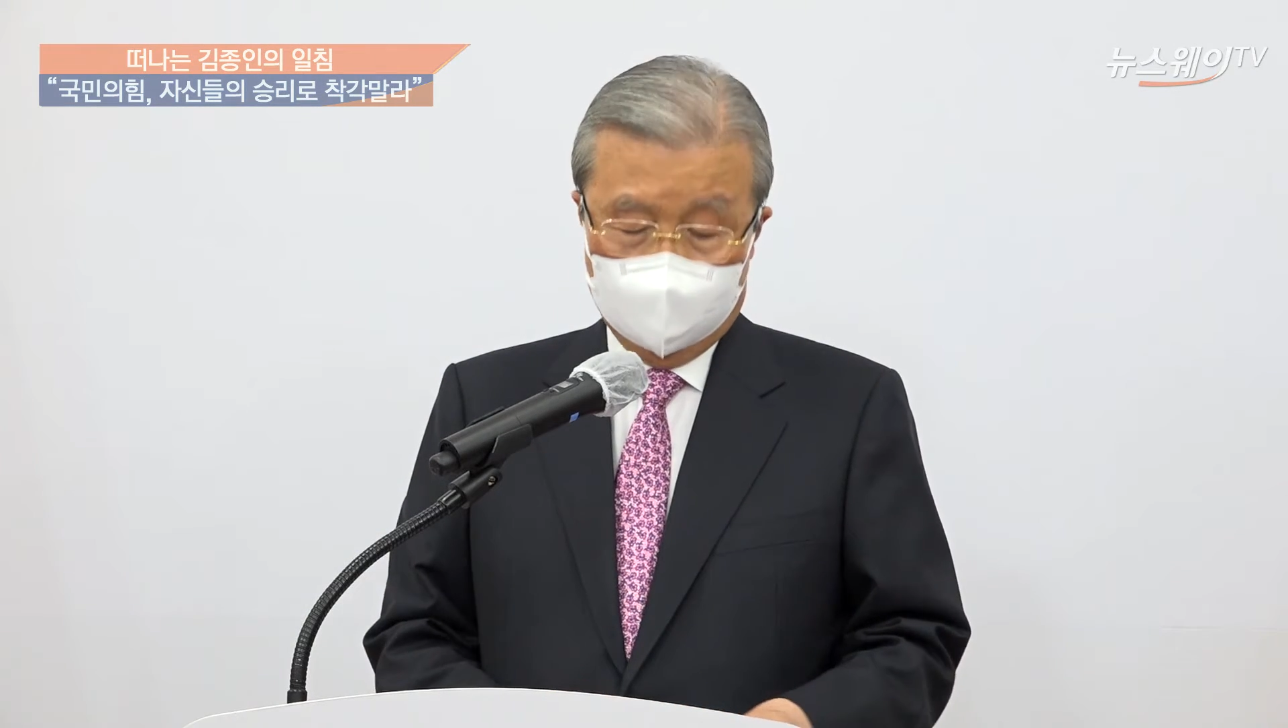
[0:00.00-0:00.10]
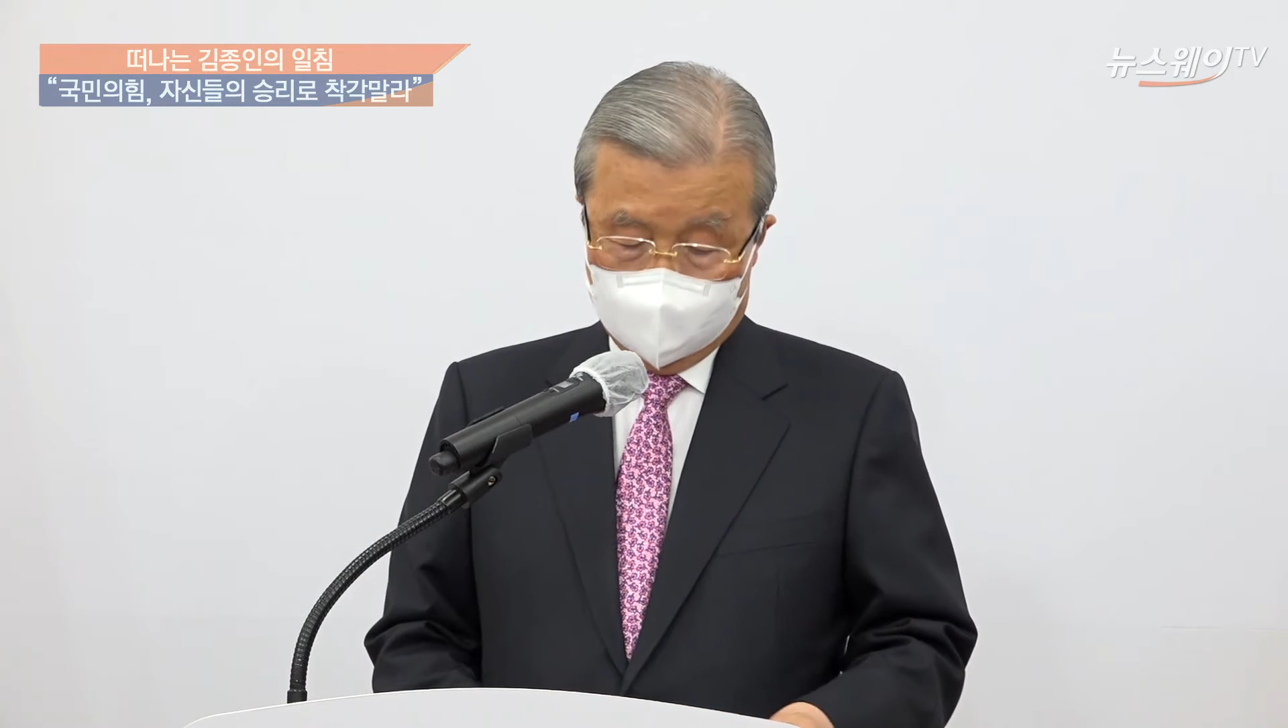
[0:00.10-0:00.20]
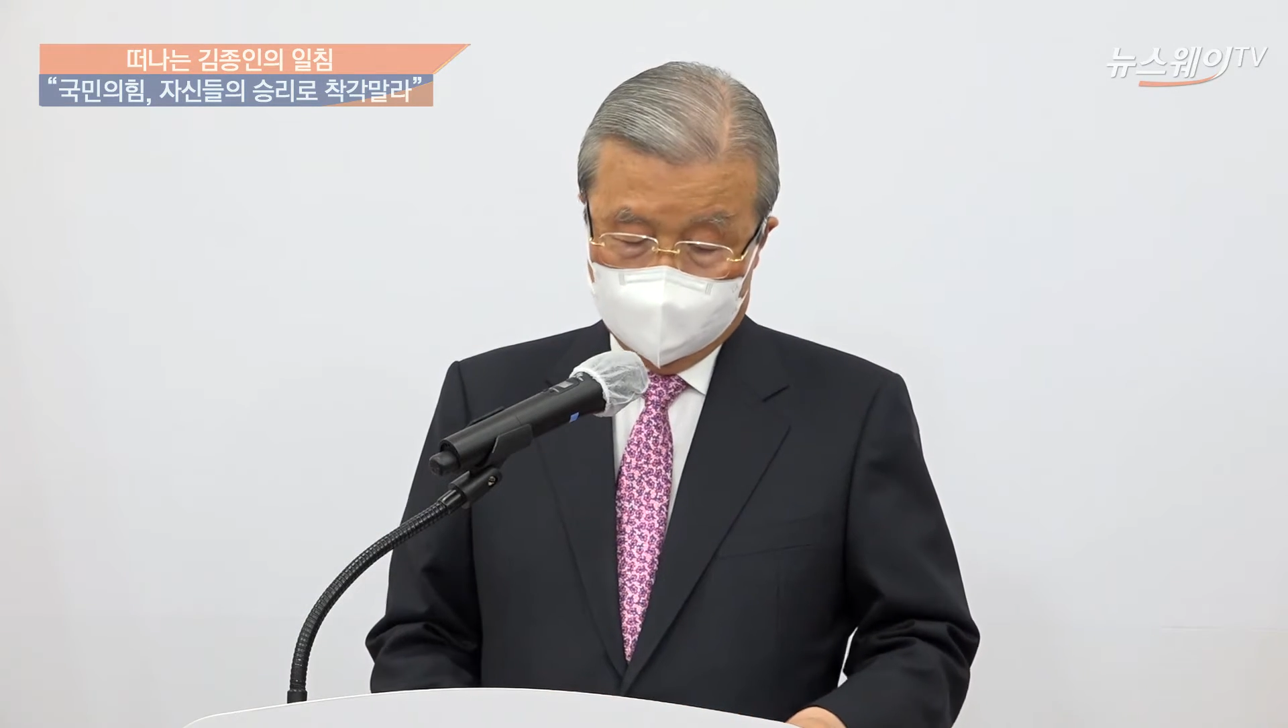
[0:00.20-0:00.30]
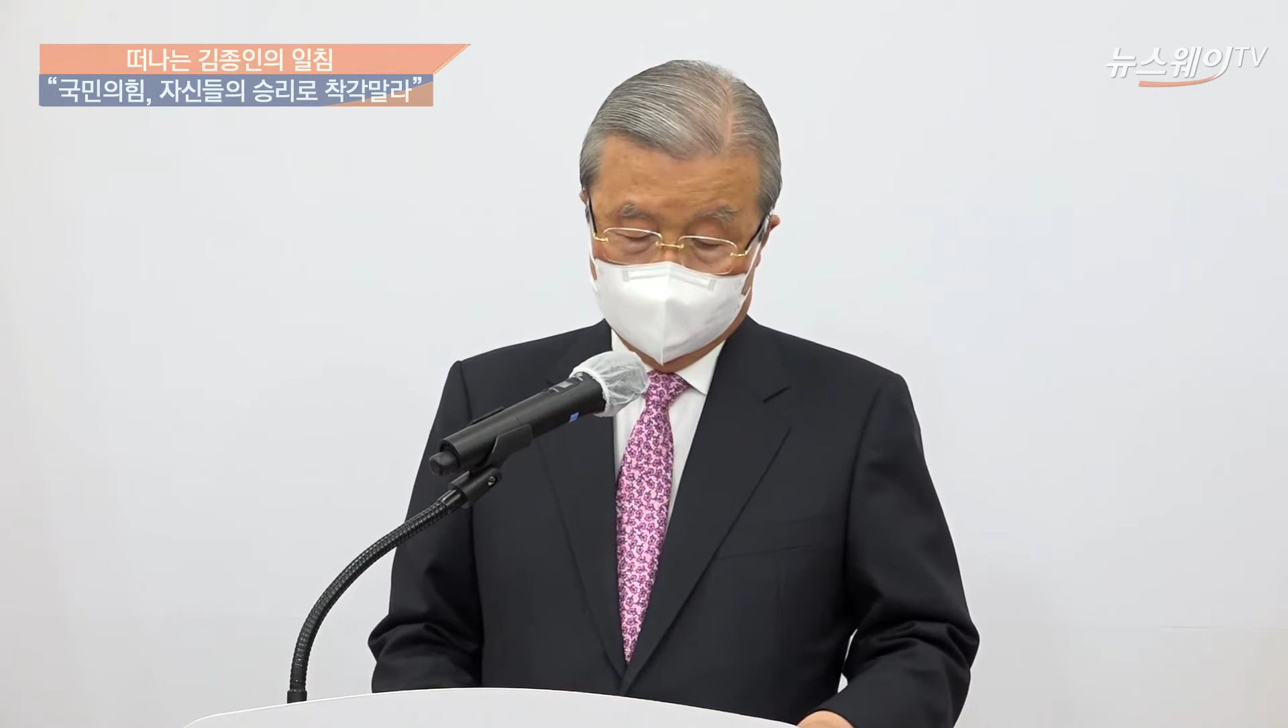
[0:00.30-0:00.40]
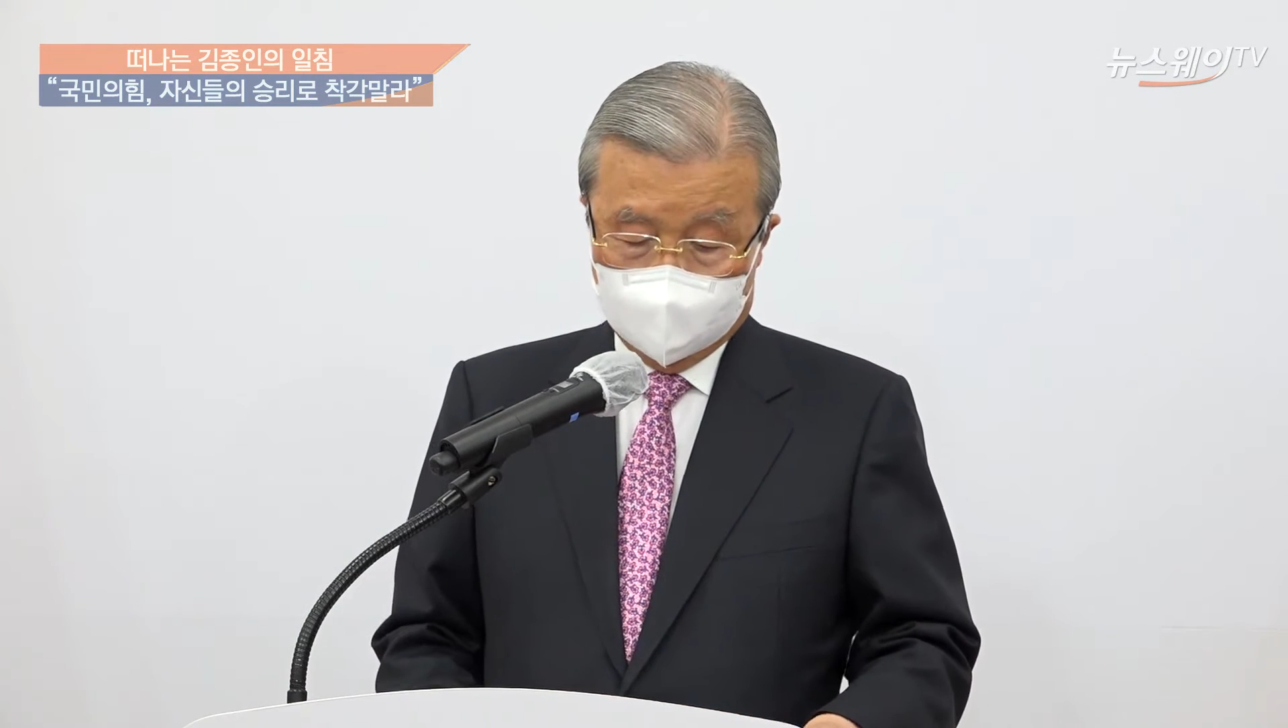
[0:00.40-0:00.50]

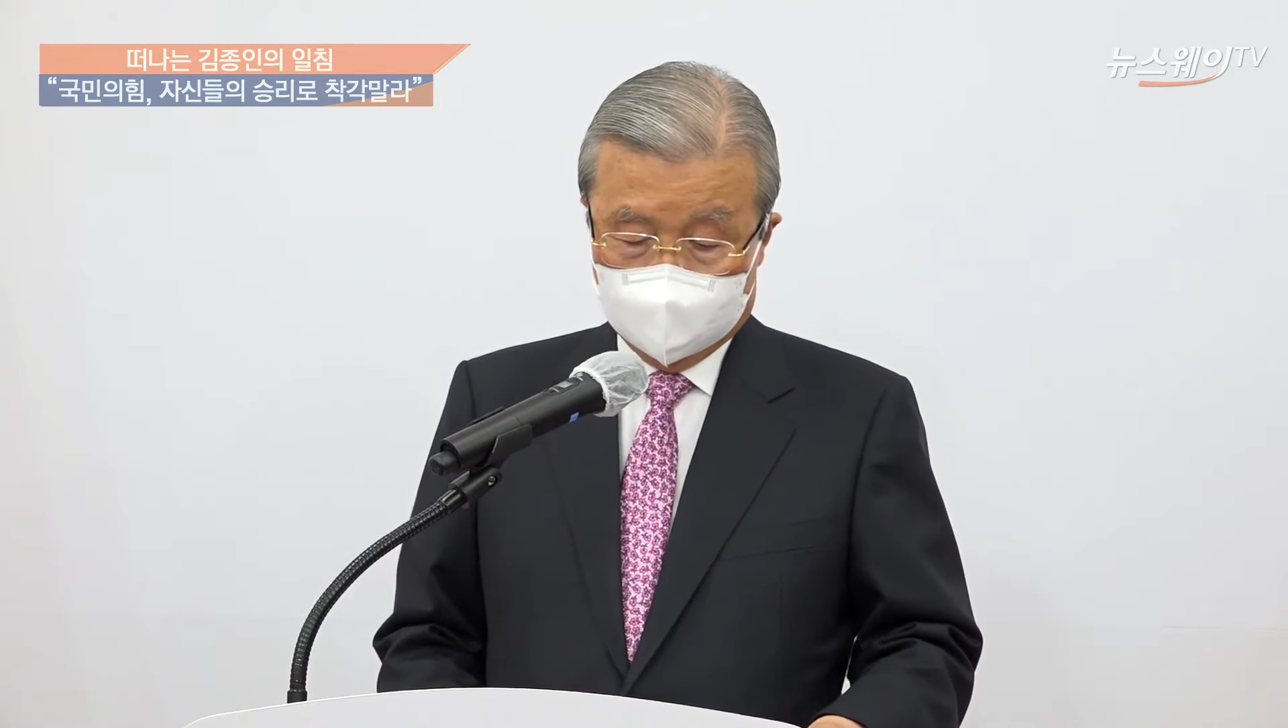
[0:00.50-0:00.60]
보이고